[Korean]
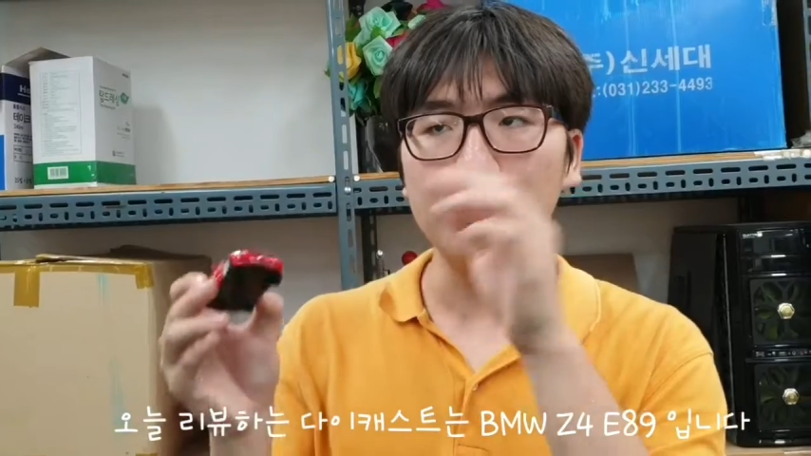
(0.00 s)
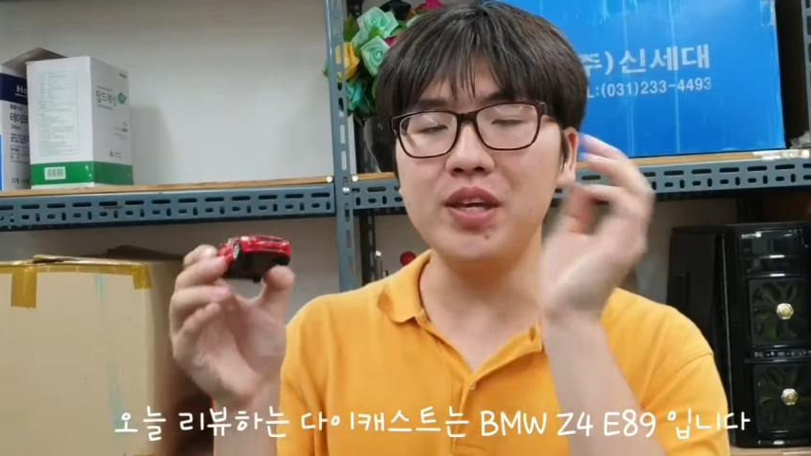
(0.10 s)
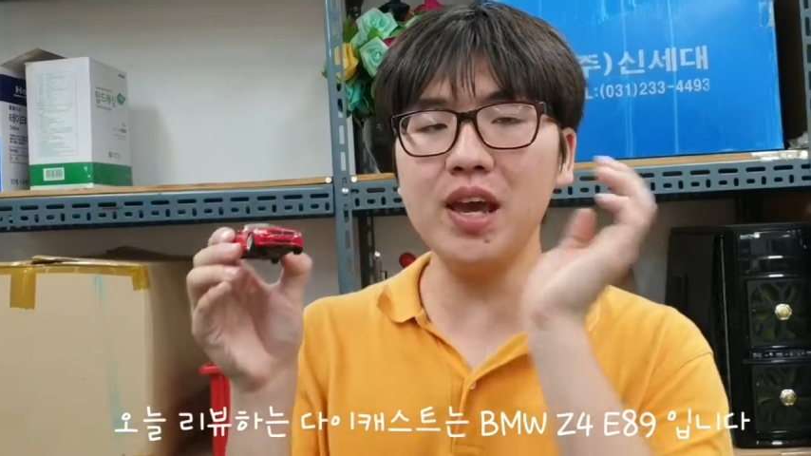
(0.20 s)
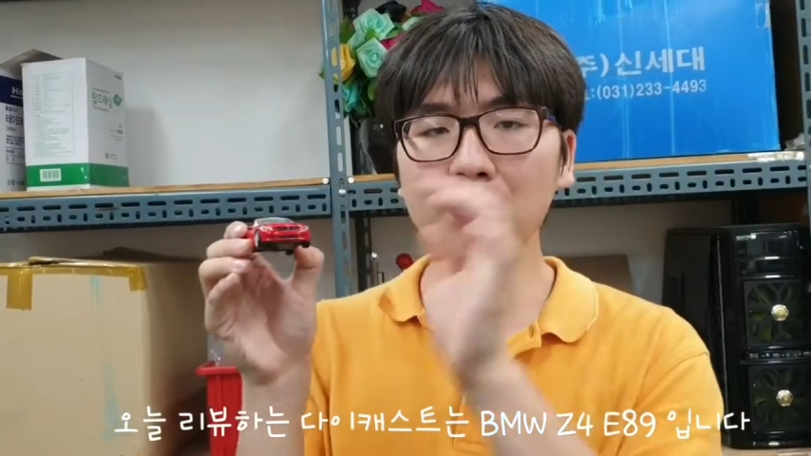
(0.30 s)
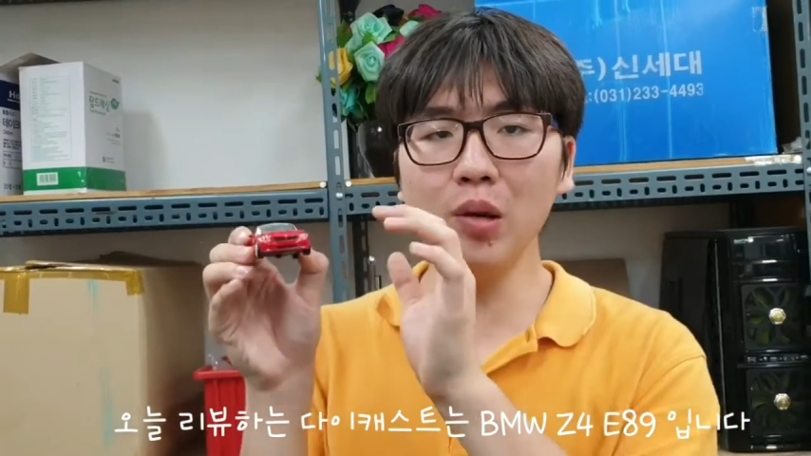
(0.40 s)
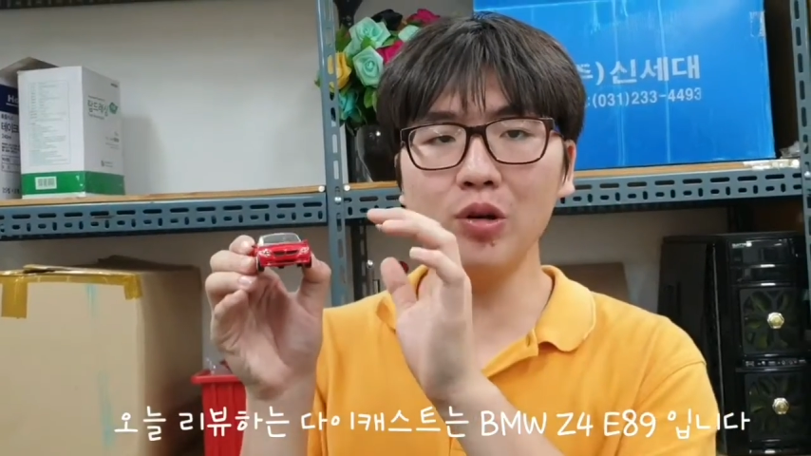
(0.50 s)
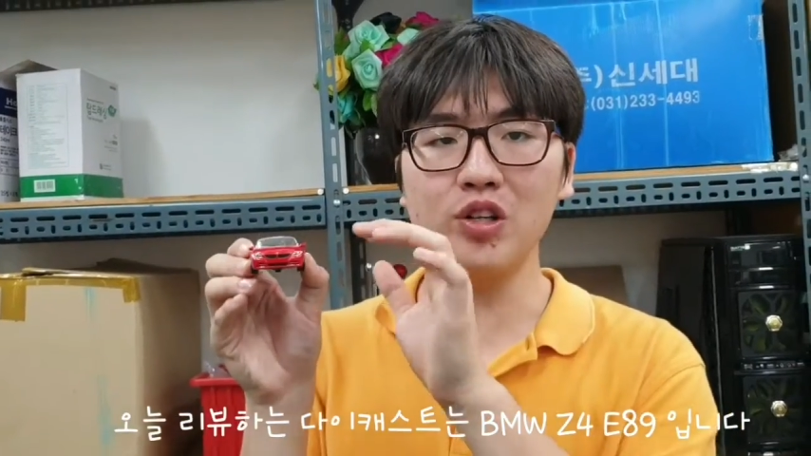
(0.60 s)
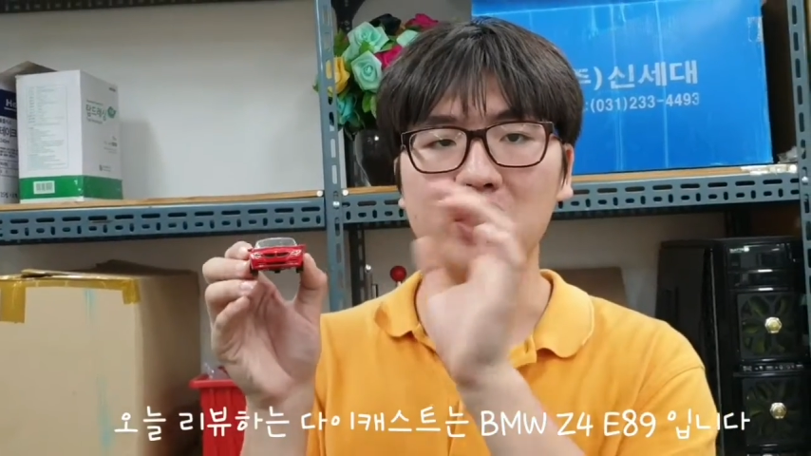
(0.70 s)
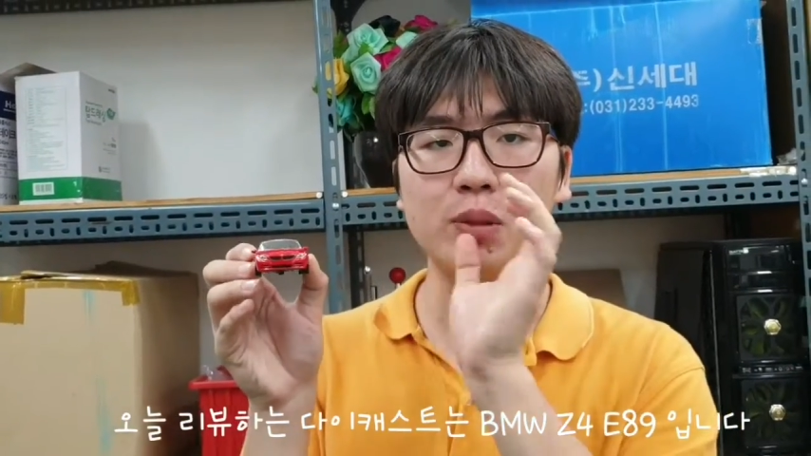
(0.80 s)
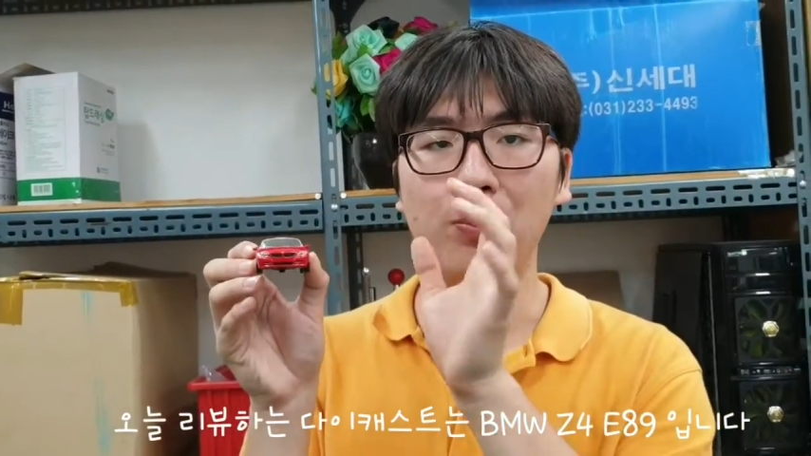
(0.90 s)

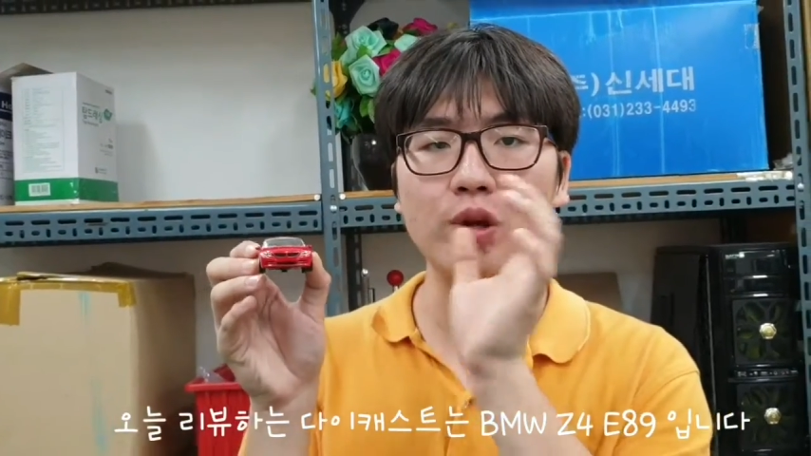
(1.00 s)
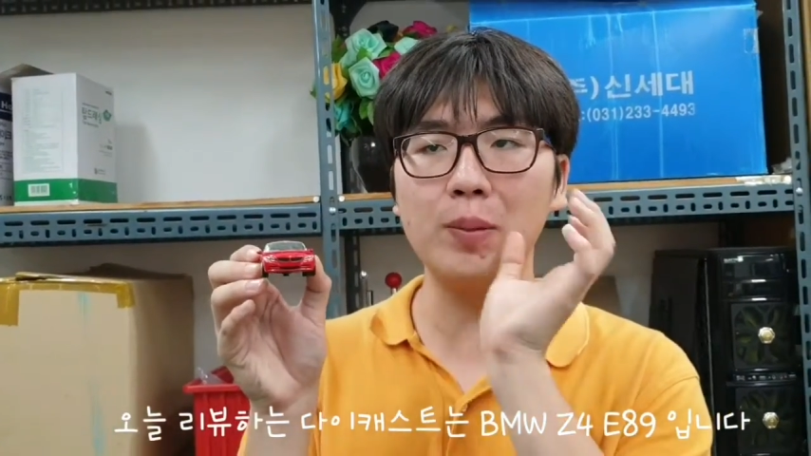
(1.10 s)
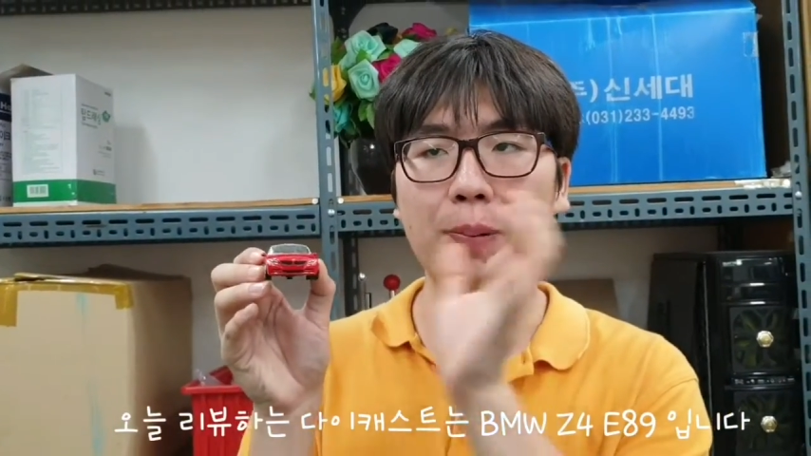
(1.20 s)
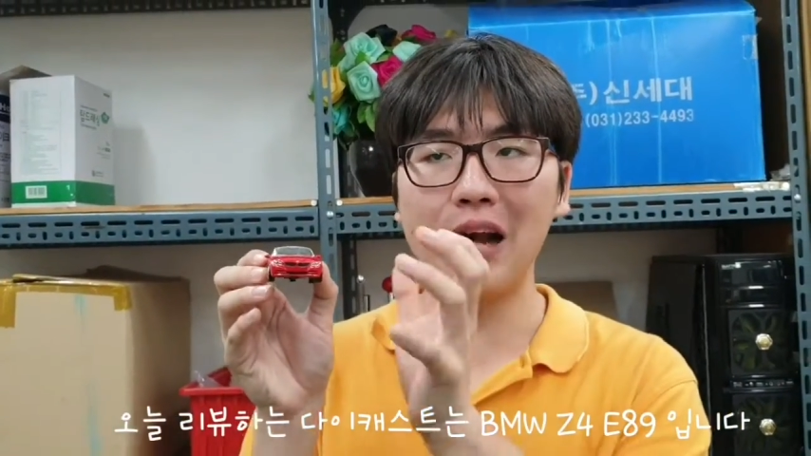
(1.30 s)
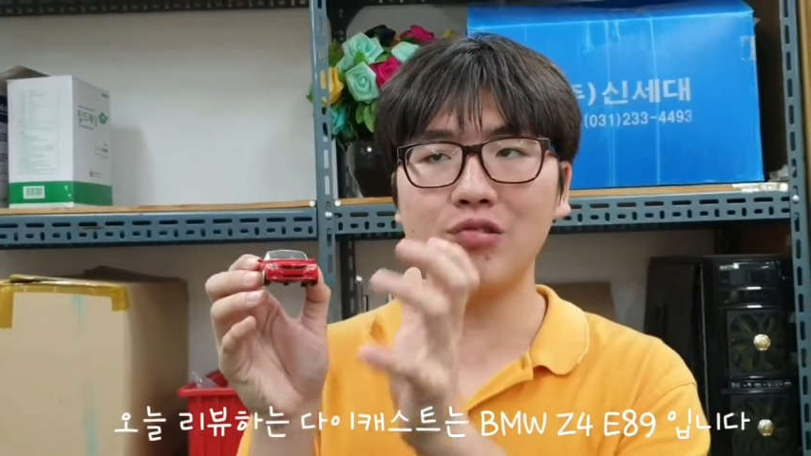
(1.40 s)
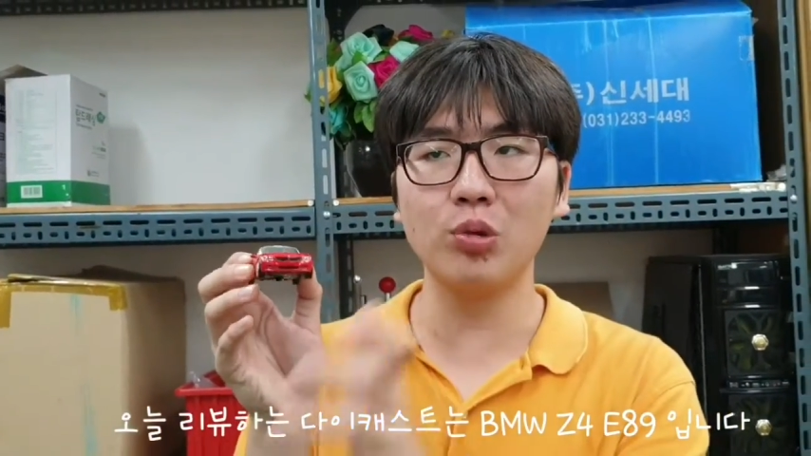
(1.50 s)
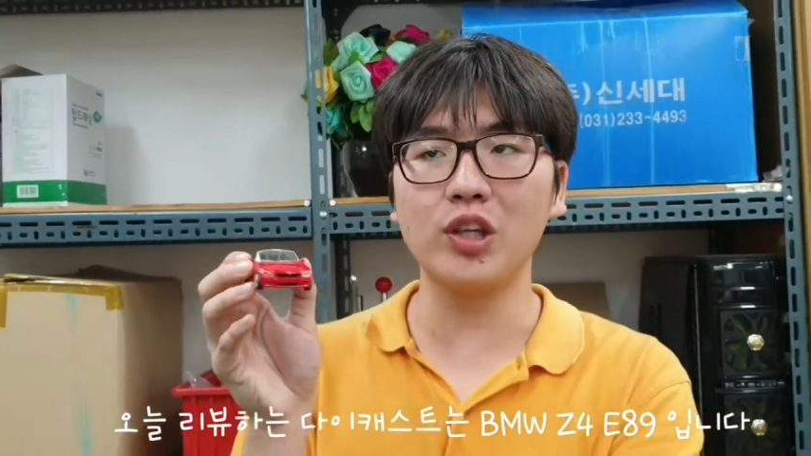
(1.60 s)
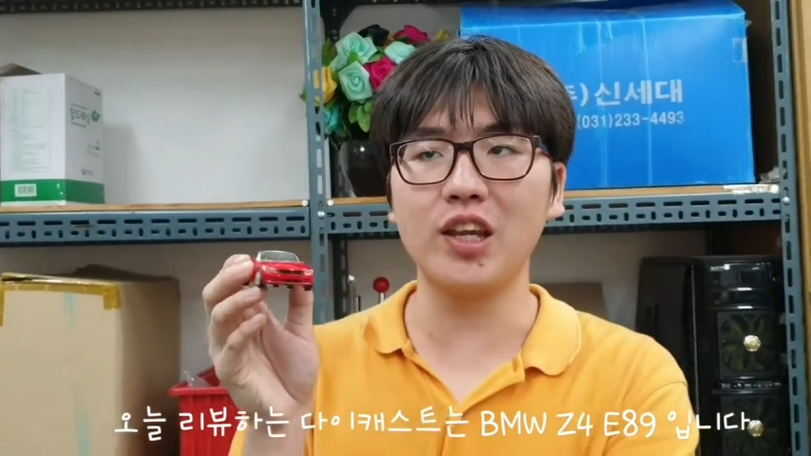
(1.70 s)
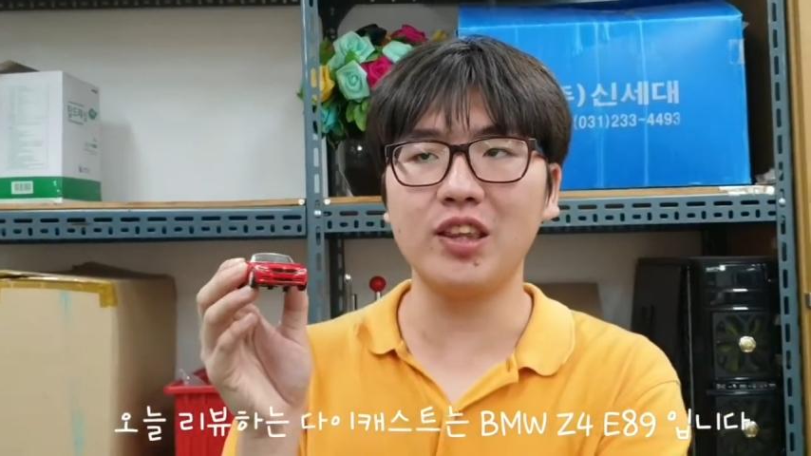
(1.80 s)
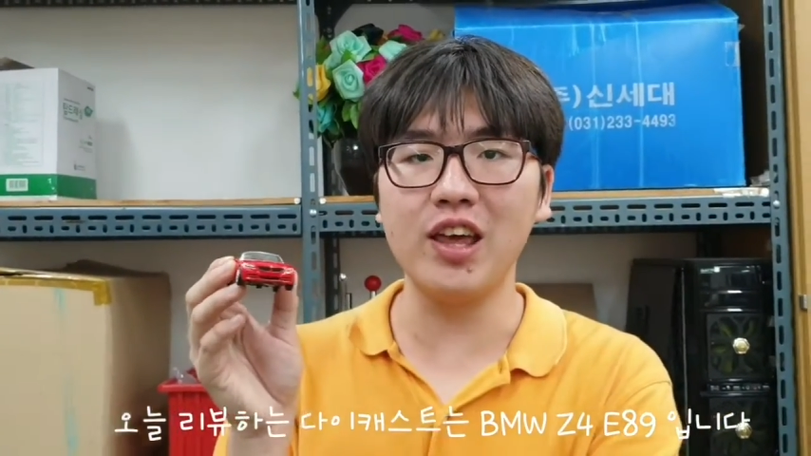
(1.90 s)
BMW G4 289
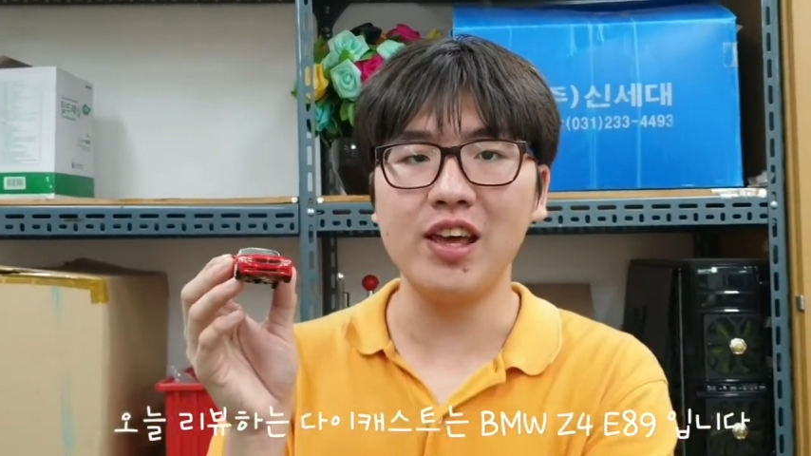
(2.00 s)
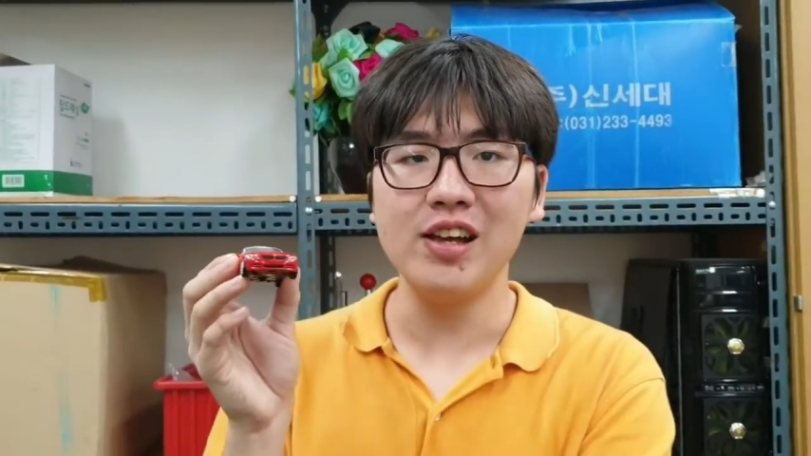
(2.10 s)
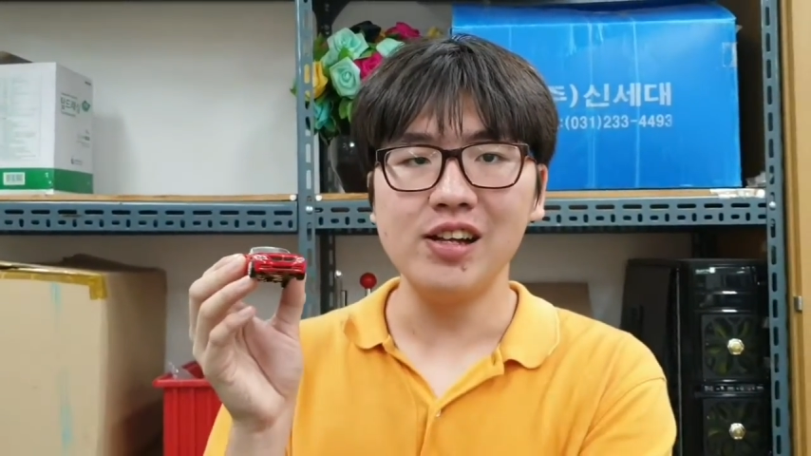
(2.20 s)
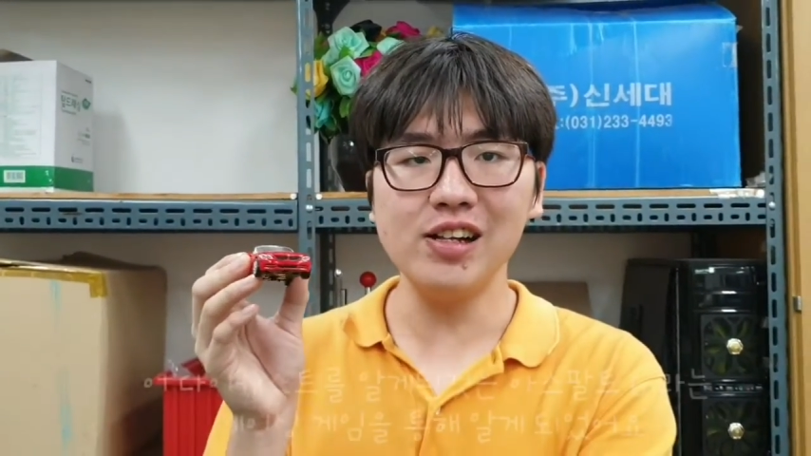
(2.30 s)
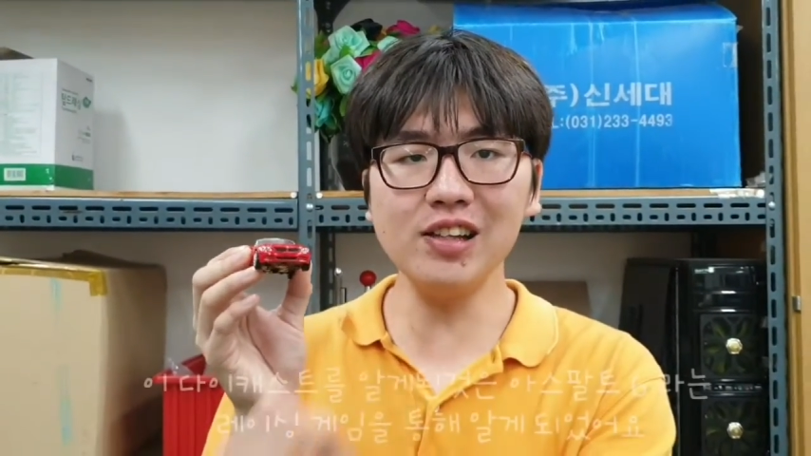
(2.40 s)
모델인데